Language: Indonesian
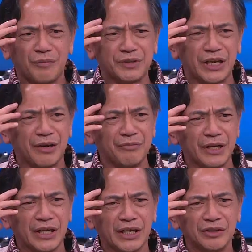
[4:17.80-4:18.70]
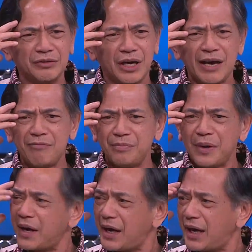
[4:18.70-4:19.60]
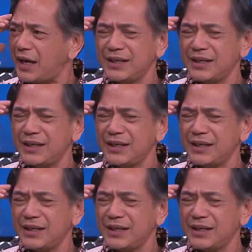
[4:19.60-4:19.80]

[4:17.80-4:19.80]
Kapten Amerika itu apa?